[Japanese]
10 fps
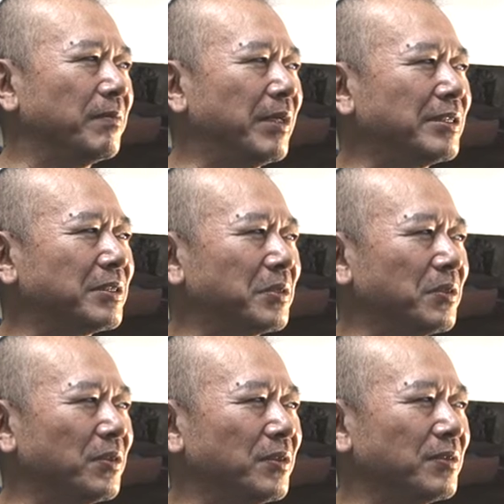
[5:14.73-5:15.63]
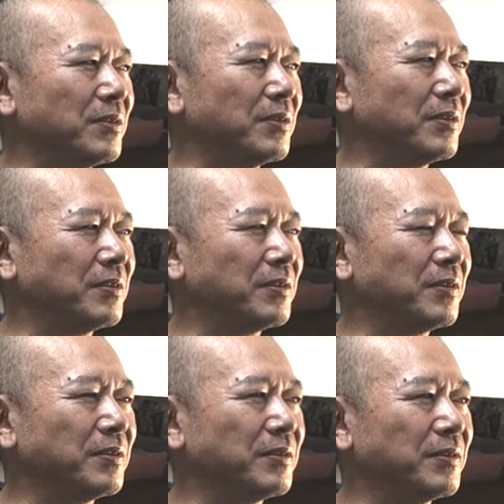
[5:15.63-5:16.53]
まずその
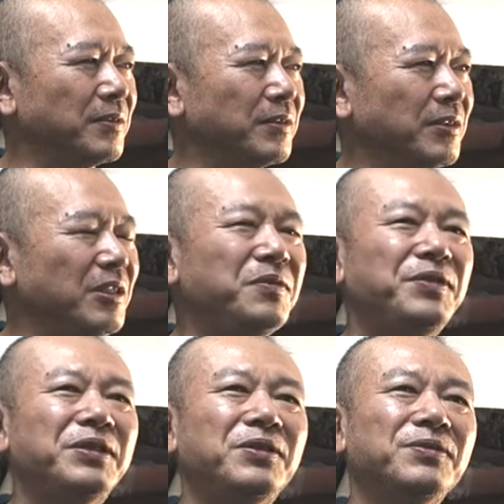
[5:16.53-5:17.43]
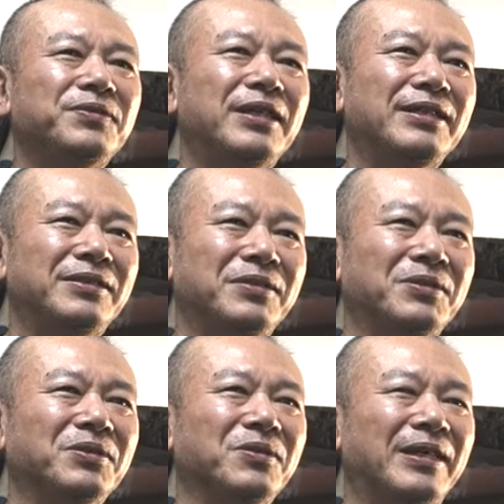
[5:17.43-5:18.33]
インフィールドフライと
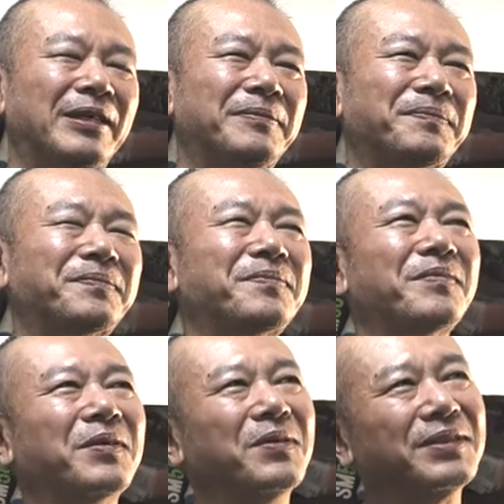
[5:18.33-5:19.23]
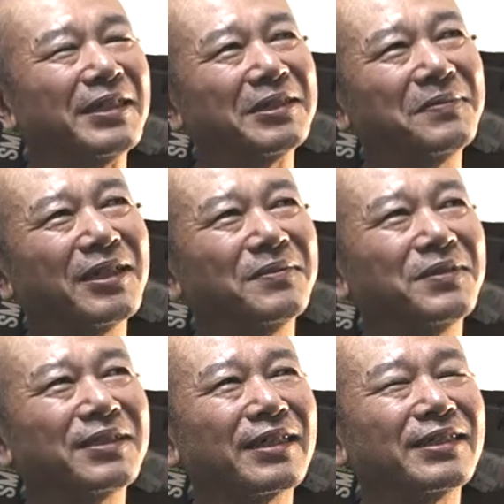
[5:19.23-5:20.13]
いうのはこれ説明が
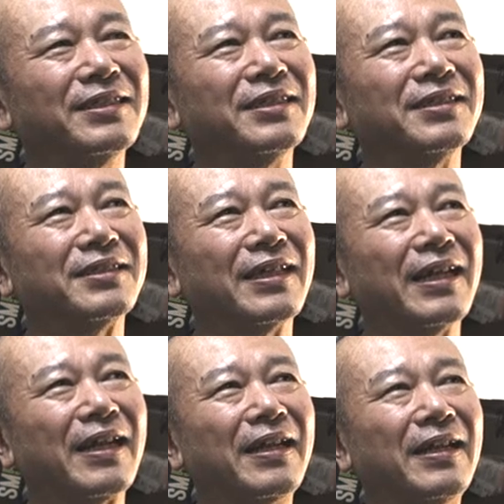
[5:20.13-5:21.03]
難しいんですが、